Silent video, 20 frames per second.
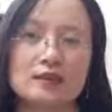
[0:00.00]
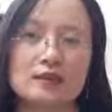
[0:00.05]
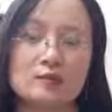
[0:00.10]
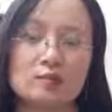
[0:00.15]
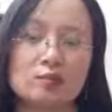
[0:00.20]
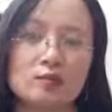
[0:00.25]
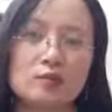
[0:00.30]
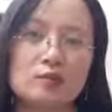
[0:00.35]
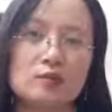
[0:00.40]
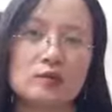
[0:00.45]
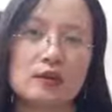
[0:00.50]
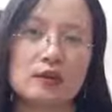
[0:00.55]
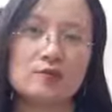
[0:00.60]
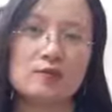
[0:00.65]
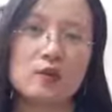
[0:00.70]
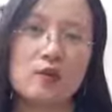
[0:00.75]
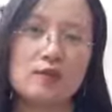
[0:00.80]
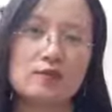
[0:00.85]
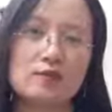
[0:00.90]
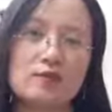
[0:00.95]
à, muốn
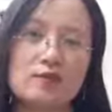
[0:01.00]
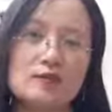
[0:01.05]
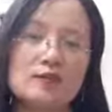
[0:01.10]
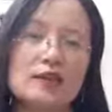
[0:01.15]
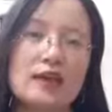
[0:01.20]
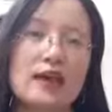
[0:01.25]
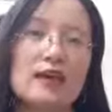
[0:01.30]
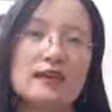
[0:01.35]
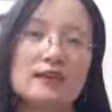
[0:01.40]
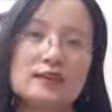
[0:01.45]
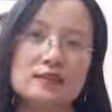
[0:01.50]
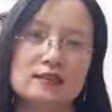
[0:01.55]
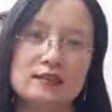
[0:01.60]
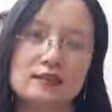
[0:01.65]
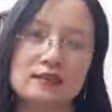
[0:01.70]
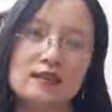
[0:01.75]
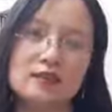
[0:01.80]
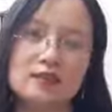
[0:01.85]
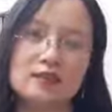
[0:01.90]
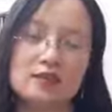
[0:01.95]
gắn bó với cha thì
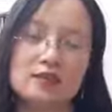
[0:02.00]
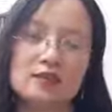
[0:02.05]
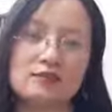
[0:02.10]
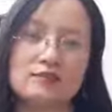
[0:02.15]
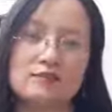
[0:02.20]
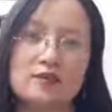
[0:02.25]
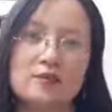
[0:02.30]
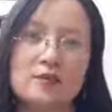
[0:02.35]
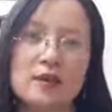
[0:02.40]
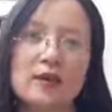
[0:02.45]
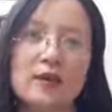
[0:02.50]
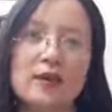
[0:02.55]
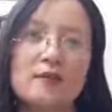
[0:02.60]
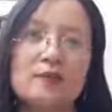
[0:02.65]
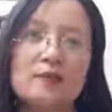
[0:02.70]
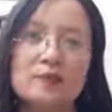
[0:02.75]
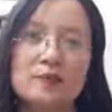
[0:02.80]
ganh tị với mẹ